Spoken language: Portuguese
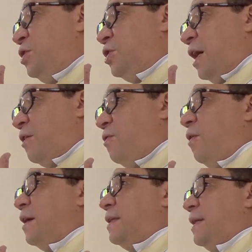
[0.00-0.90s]
de
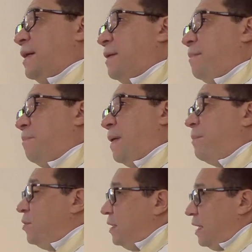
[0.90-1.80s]
chacota para
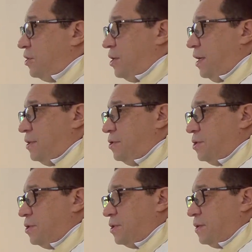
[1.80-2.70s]
muita
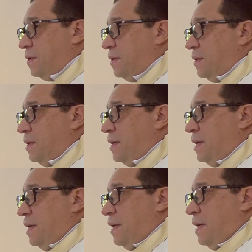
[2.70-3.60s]
gente.
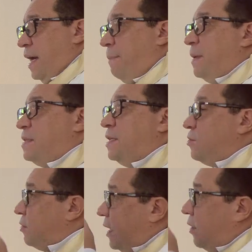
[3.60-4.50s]
É
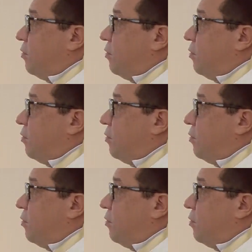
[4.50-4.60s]
preciso ter